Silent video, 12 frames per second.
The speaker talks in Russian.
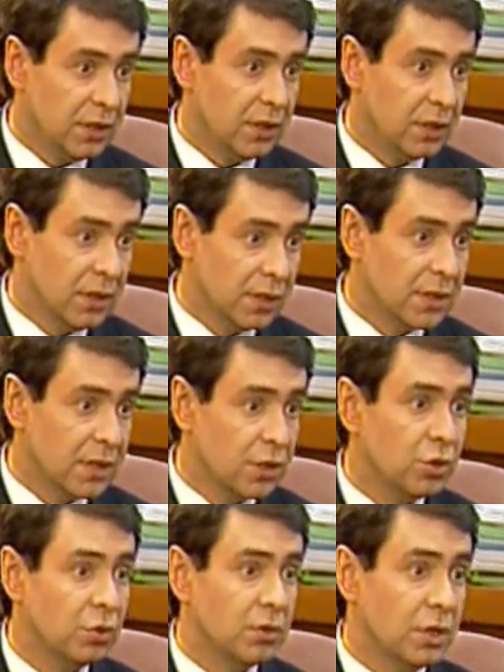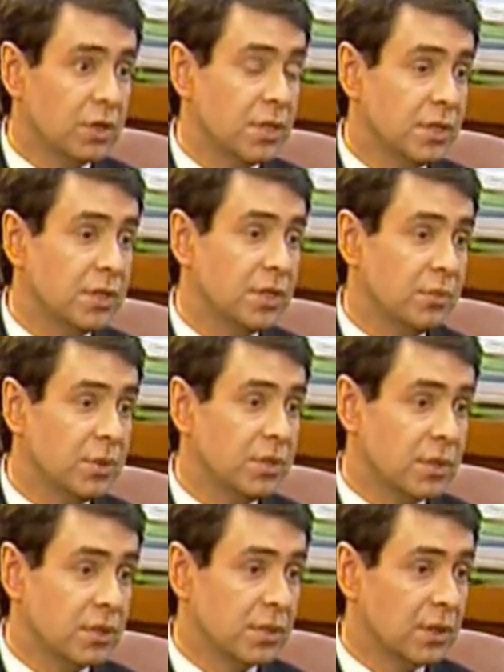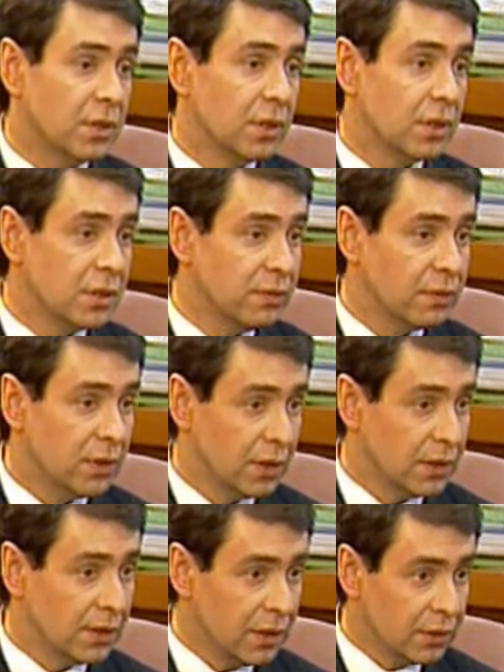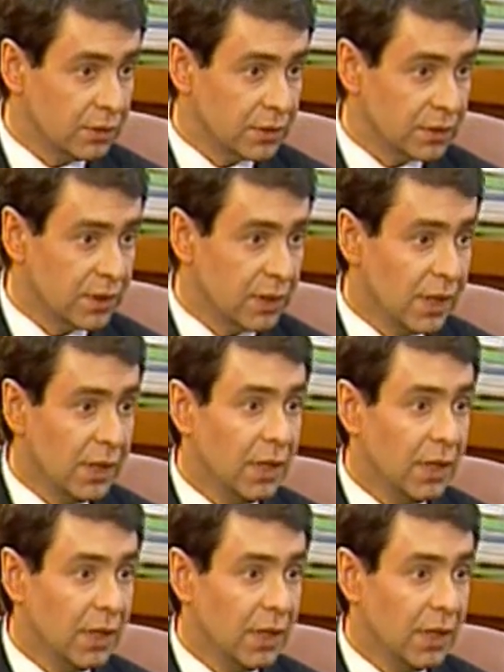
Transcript: И надо сказать, что наш российский бизнес э, активно на это откликнулся.